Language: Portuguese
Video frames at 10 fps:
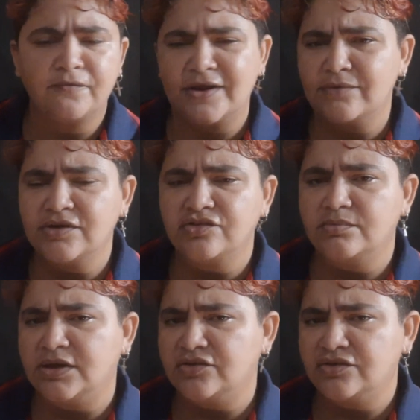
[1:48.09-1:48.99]

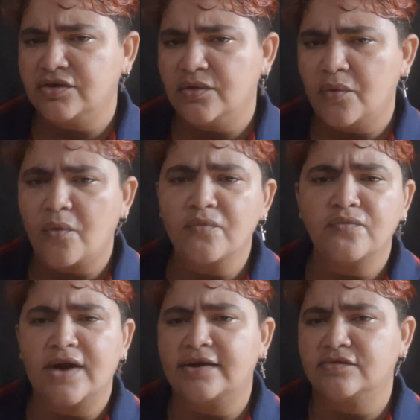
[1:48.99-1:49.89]
frequentemente com
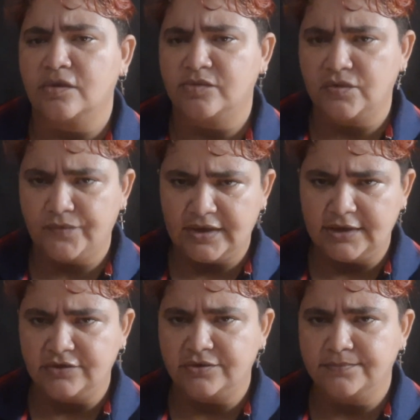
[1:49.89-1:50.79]
vários homens
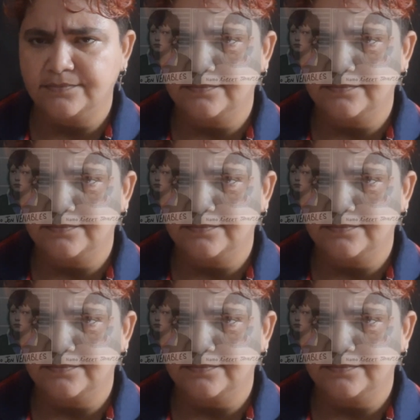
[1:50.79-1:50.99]
diferentes.